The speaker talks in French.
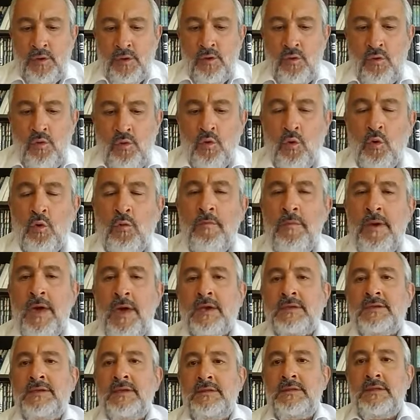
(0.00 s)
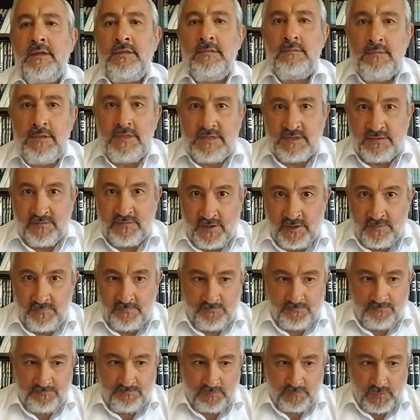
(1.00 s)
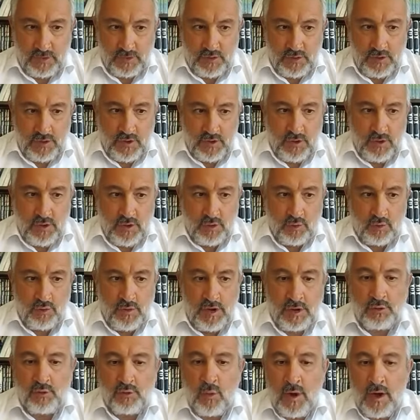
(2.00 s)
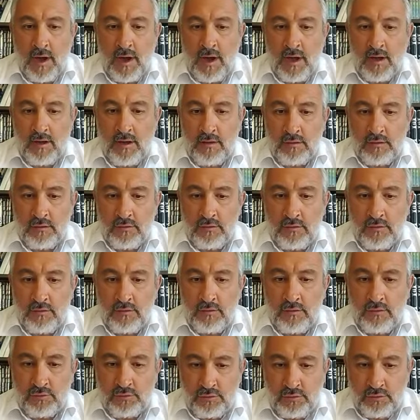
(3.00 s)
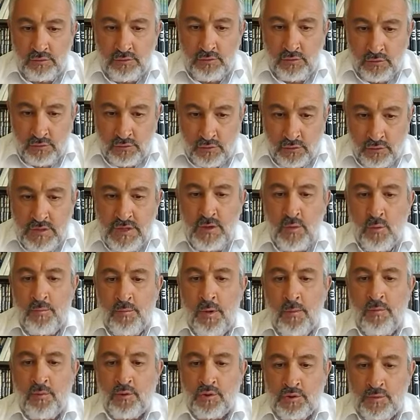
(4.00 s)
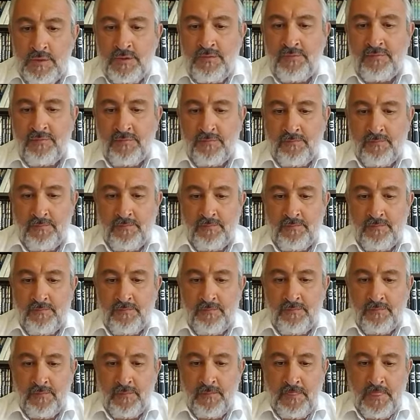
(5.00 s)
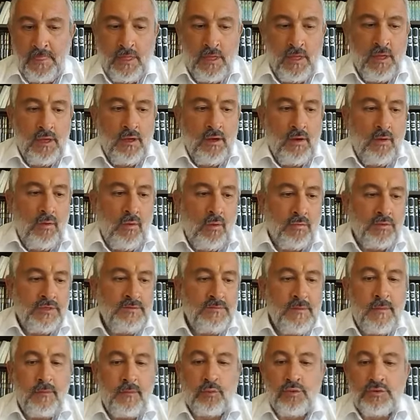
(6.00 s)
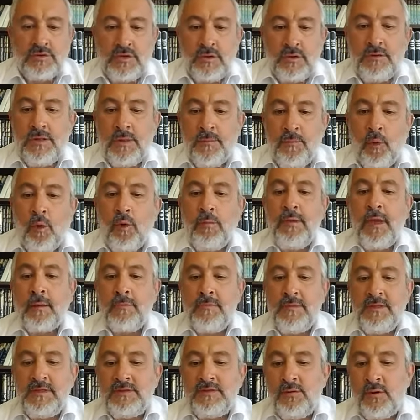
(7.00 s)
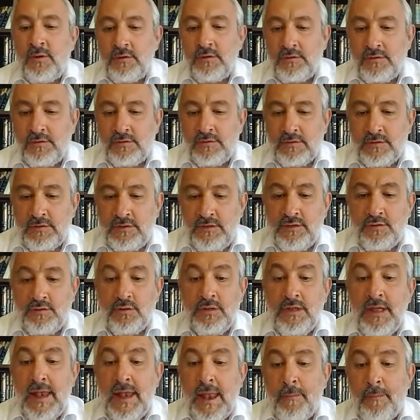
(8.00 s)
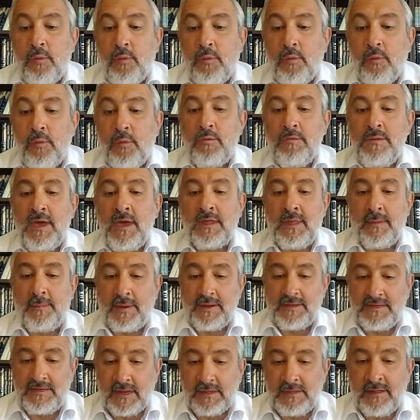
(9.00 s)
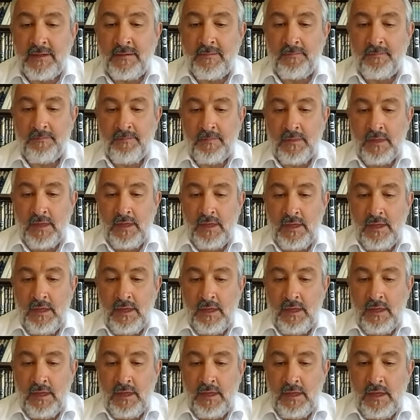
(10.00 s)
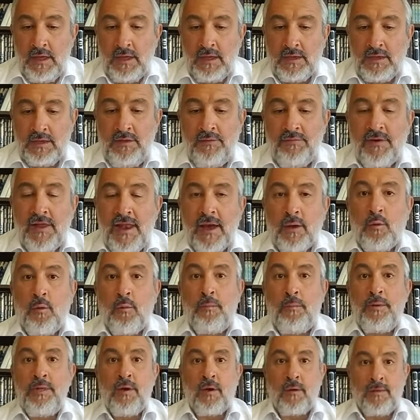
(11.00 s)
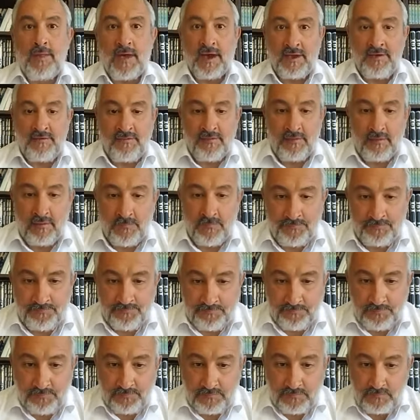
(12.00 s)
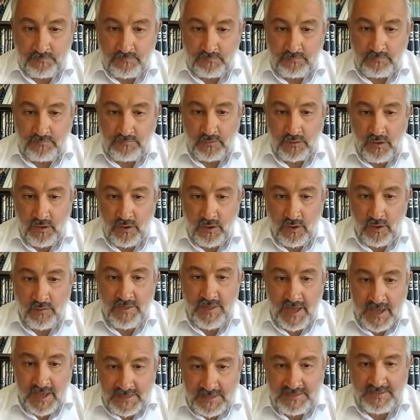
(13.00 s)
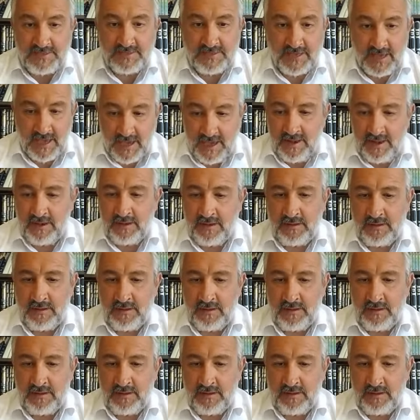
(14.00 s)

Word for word: Le Homer, c'était une mitzvah que la Torah donnait au peuple juif. On dit même que c'est une des premières mitzvot, si ce n'est la première d'après certains, qu'il fallait accomplir en arrivant en Eretz Israël.